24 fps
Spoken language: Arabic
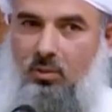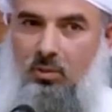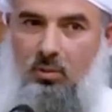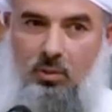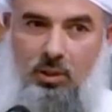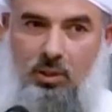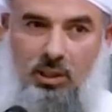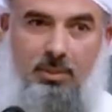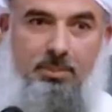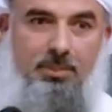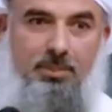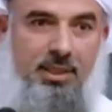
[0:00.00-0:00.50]

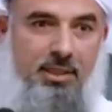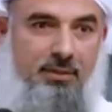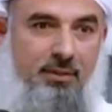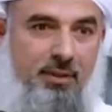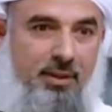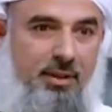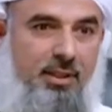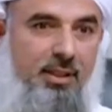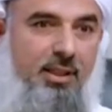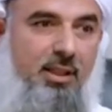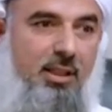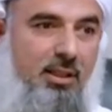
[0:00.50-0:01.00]
ويبدأ في
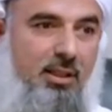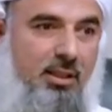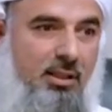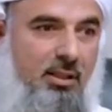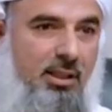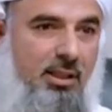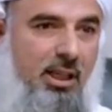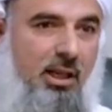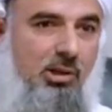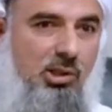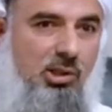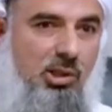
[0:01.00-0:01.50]
الذكر
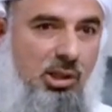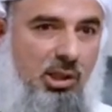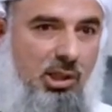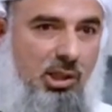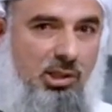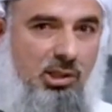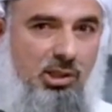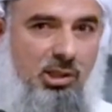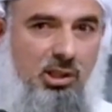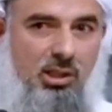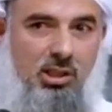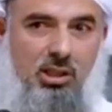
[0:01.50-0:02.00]
يحس
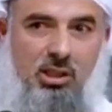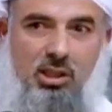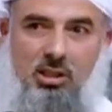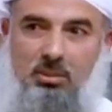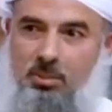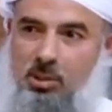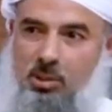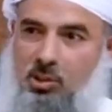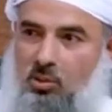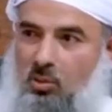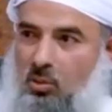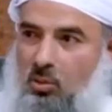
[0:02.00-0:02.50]
إيش
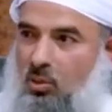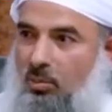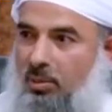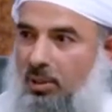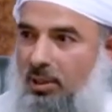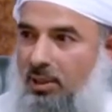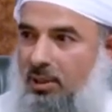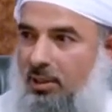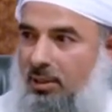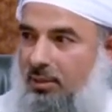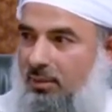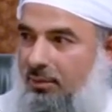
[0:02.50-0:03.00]

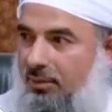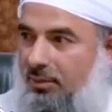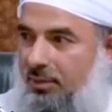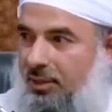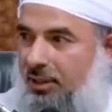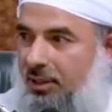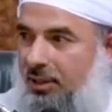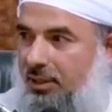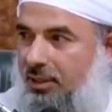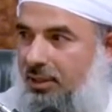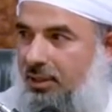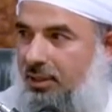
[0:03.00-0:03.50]
بصعوبة
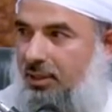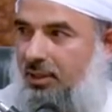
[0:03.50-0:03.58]
في